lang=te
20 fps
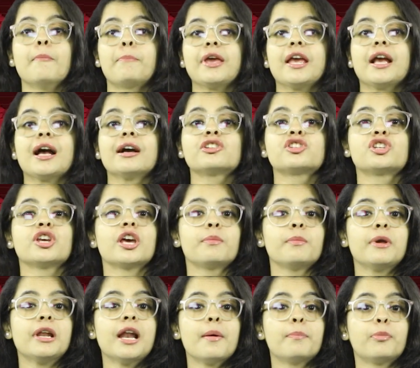ఎంపీగా
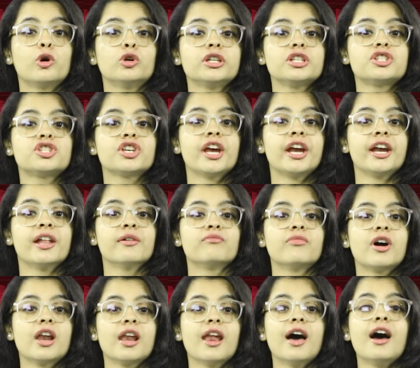షర్మిల పోటీ చేయడం
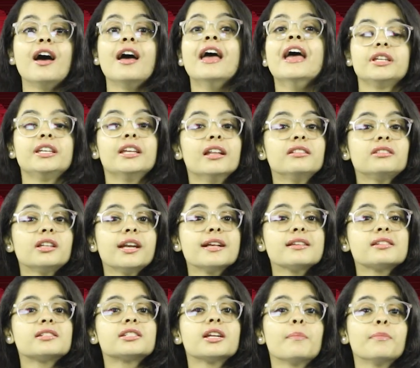వల్ల ఎంత
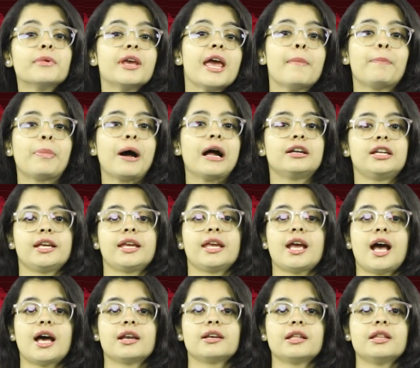నష్టం ఏ
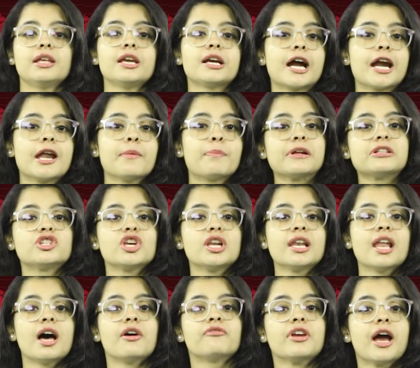పార్టీకి అన్నది కడప
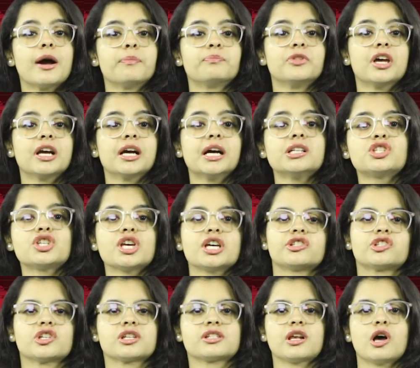జిల్లా వ్యాప్తంగా
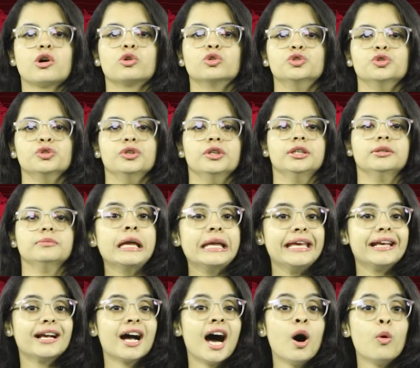చర్చ సాగుతుంది
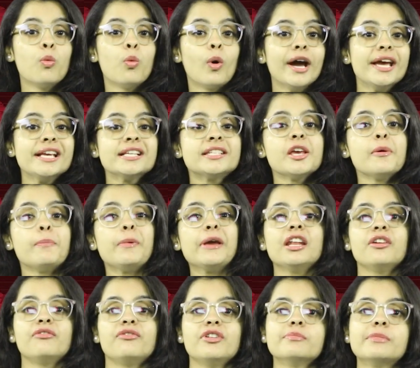ఇక
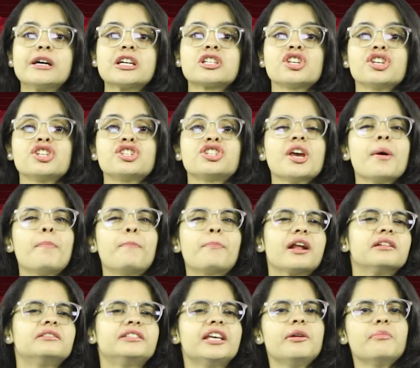వైసీపీని విమర్శించే
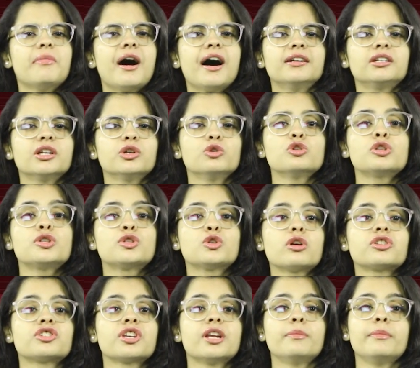ప్రతి మాటను
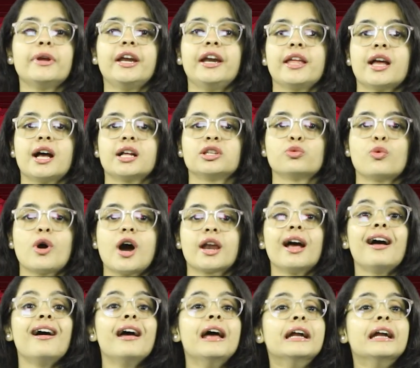సోషల్ మీడియా
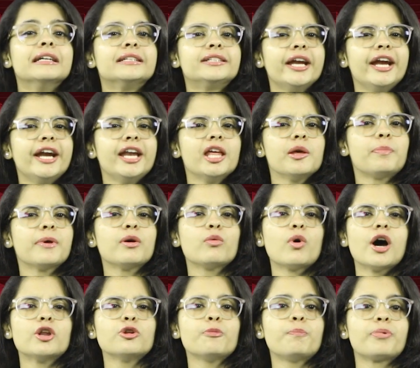ద్వారా టీడీపీ
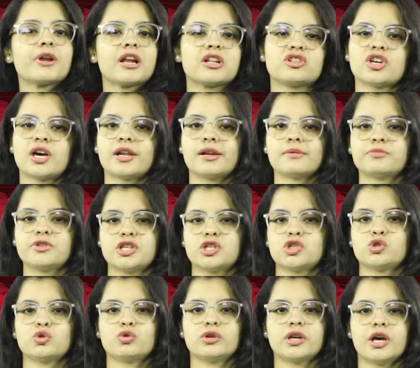వారు ప్రచారం
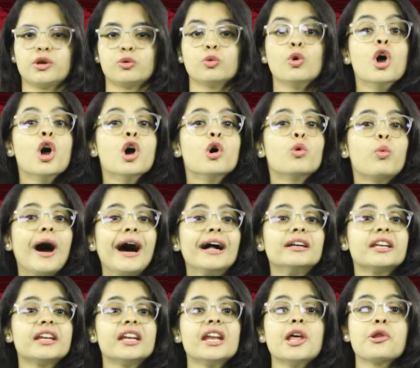చేస్తున్నారు
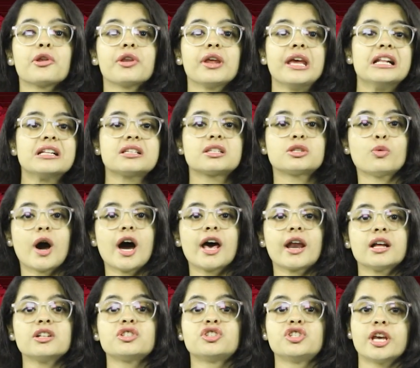వాటిని రీల్స్
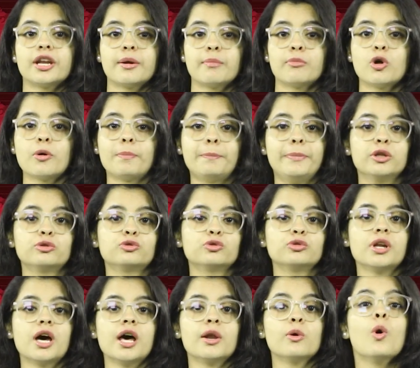ద్వారా జనంలో
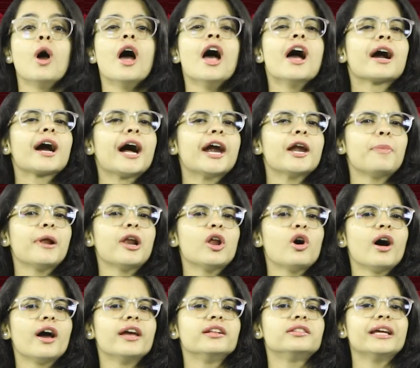పెడుతున్నారు
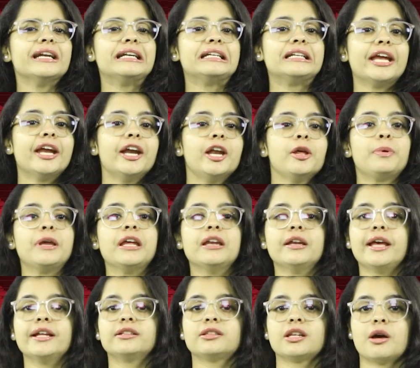కడపలో అయితే టీడీపీ
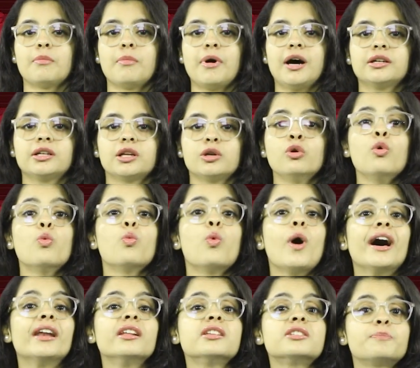నేతల మాటలు
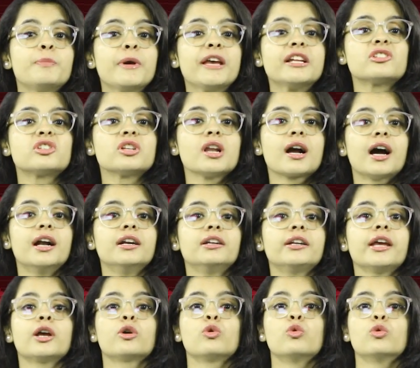వారి స్పీచ్ల
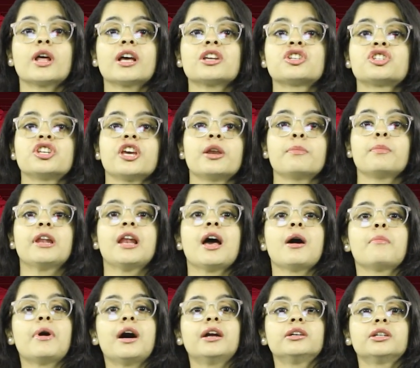కంటే కూడా షర్మిల
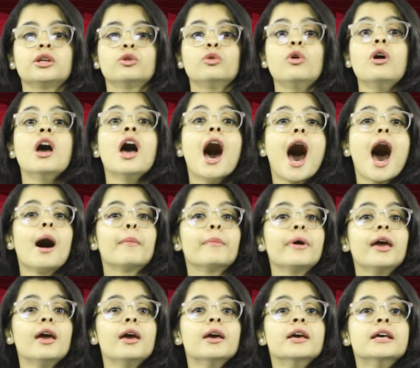మాటలు
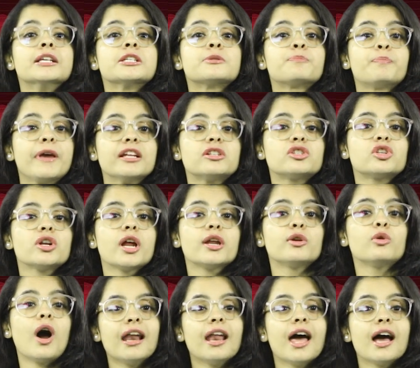ఆమె
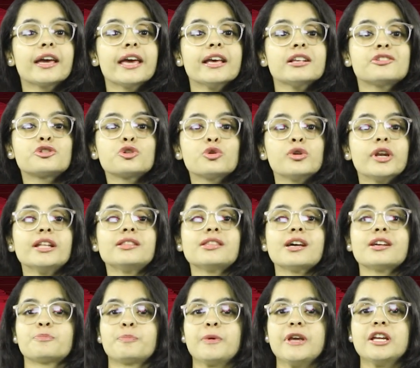స్పీచ్లను అలాగే
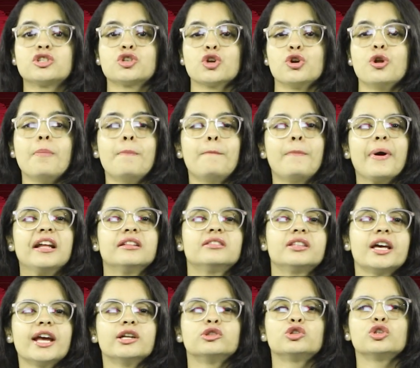సునీత స్పీచ్లు
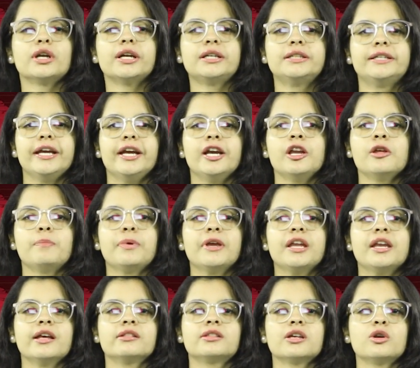పెద్ద ఎత్తున
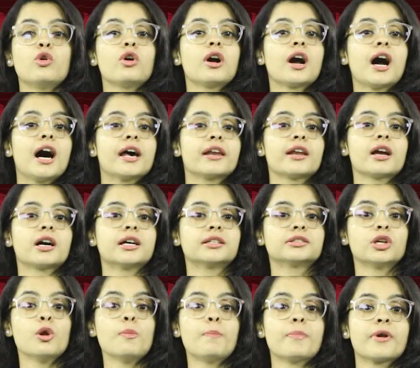టీడీపీ నేతలు
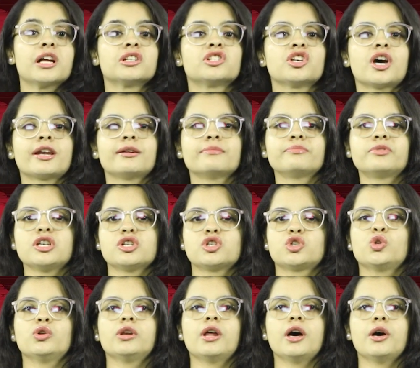కార్యకర్తలు ప్రచారం
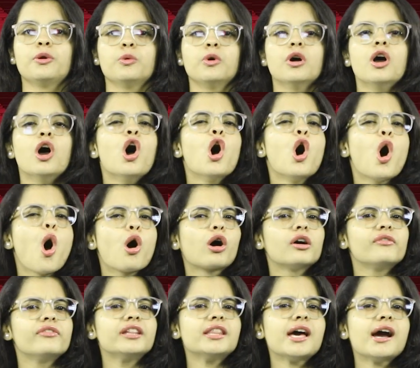చేస్తున్నారు
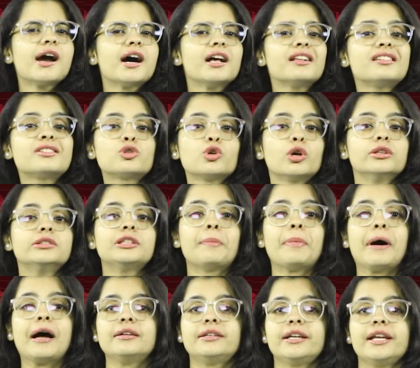ఒక విధంగా సొంత
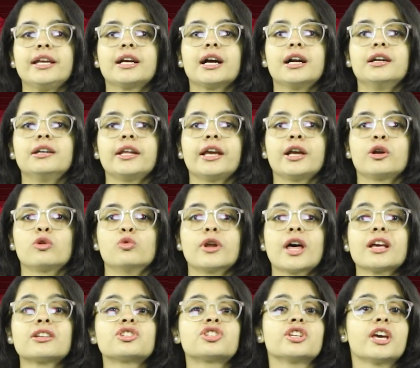పార్టీ కంటే
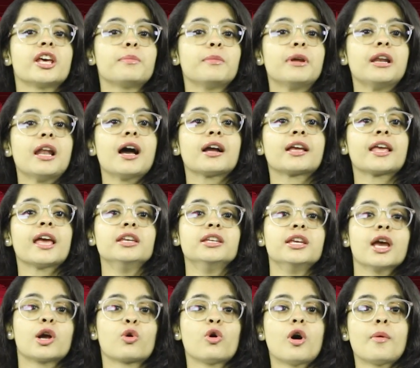కూడా షర్మిలాకే
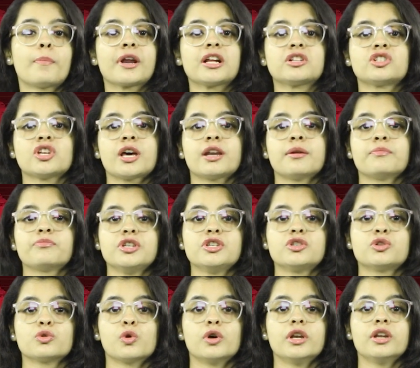ఎక్కువ ప్రచారం
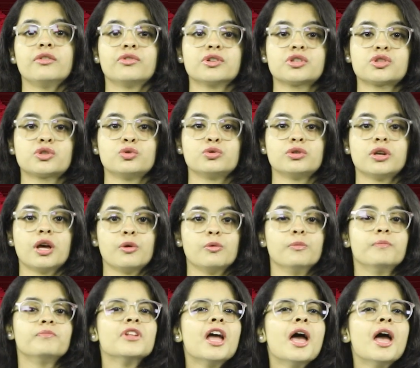తీసుకొని వస్తున్నారు